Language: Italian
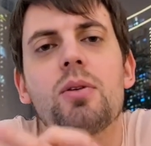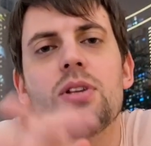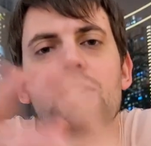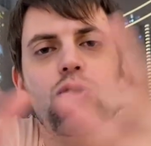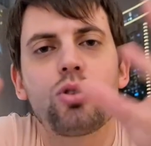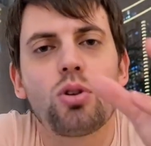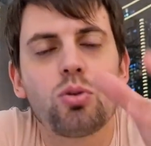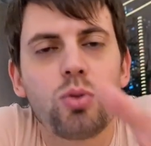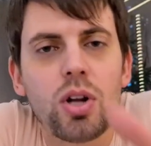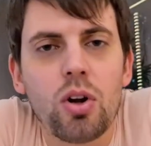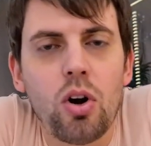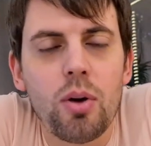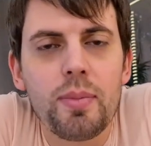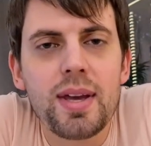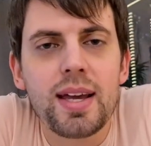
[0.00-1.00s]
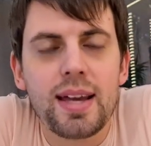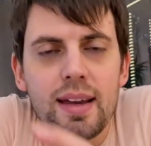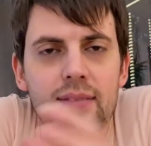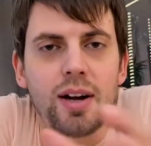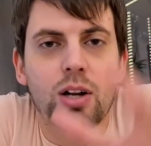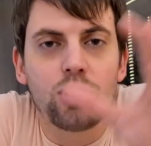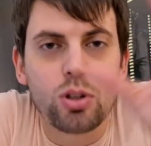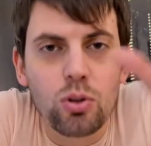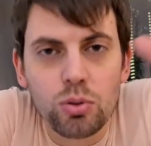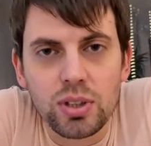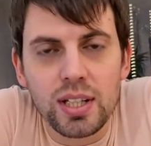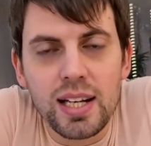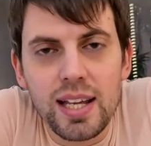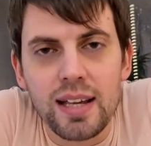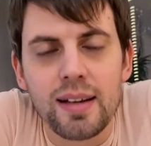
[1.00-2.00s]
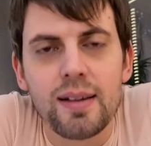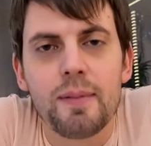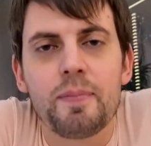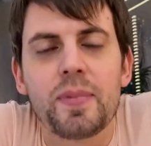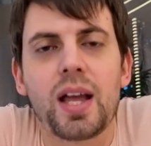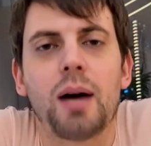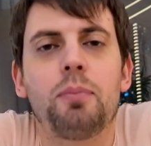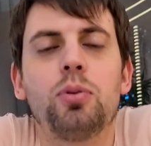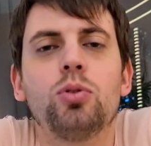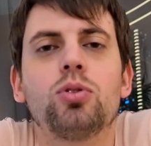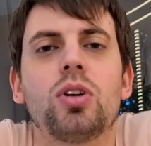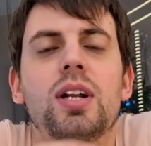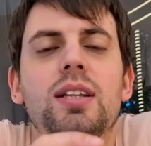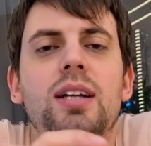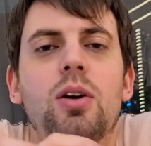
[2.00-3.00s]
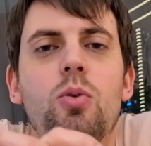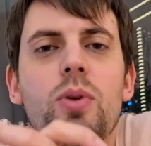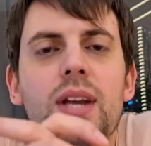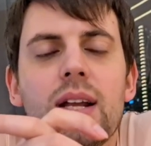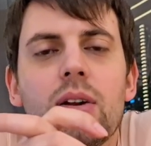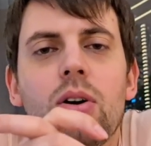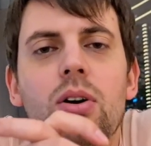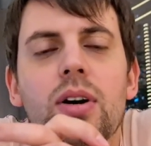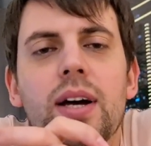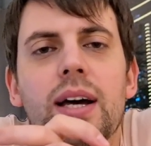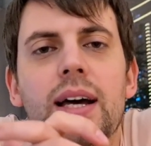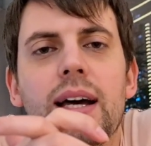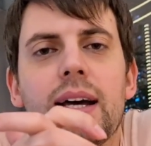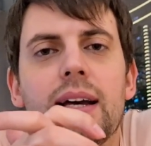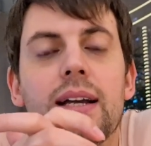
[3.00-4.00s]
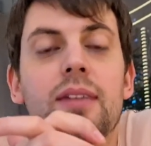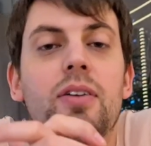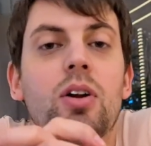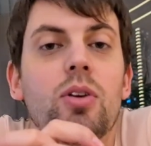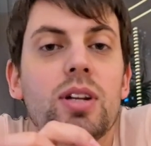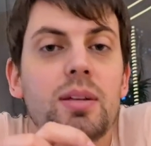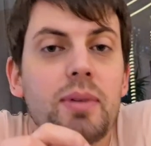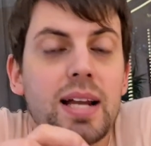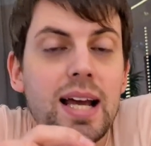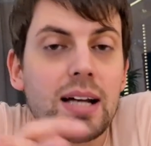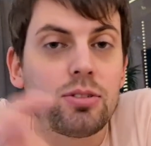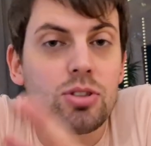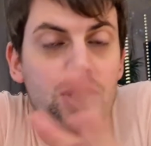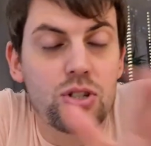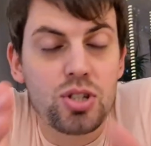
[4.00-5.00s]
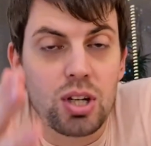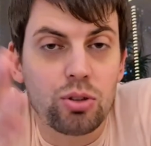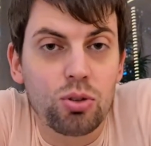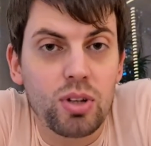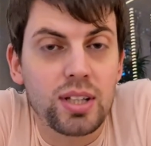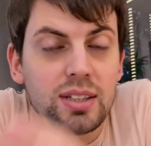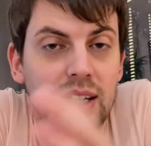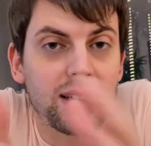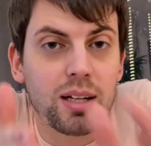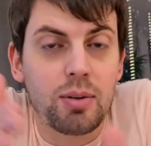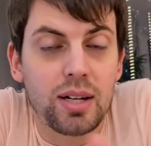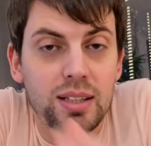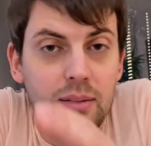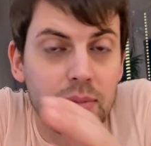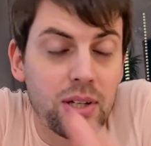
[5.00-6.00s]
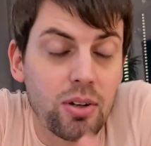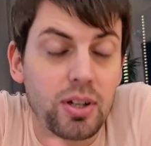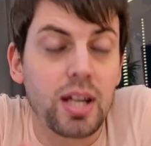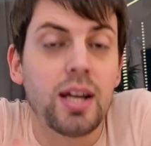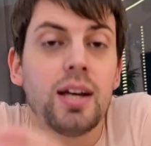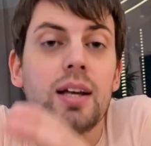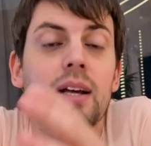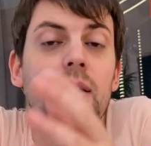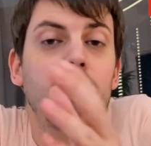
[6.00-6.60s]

Quindi sono due nomi che vanno tenuti lì, appunto nel taccuino. Eh, il valore di mercato si aggira attorno ai 30-40 milioni.